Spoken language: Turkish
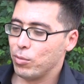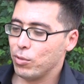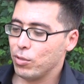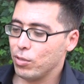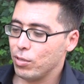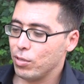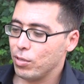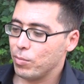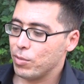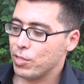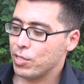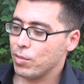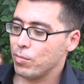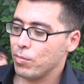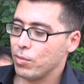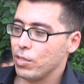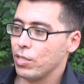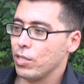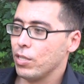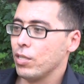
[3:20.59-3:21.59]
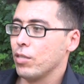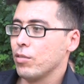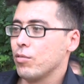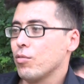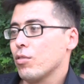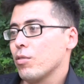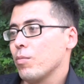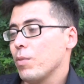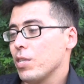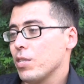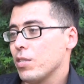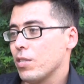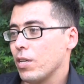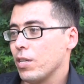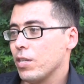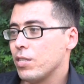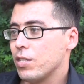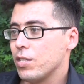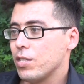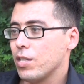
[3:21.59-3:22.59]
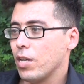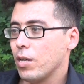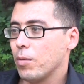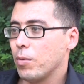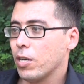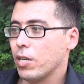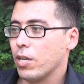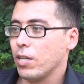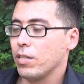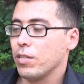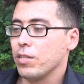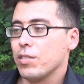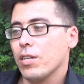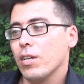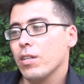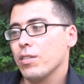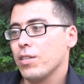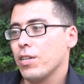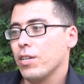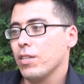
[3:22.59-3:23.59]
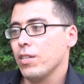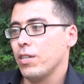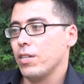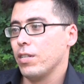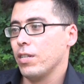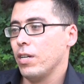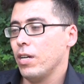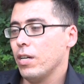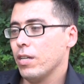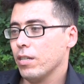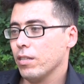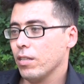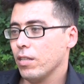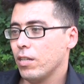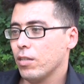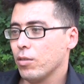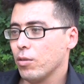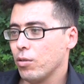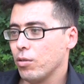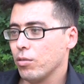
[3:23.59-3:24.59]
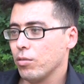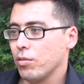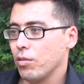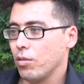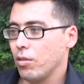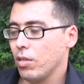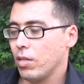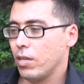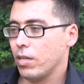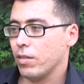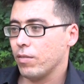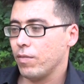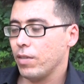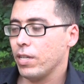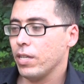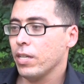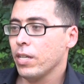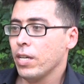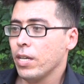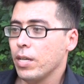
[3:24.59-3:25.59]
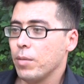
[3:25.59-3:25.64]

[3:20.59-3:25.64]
Bu bizim e, Türkmenistan İçişler Bakanı'nın çalışanlarını aradılar görüntülü olarak ve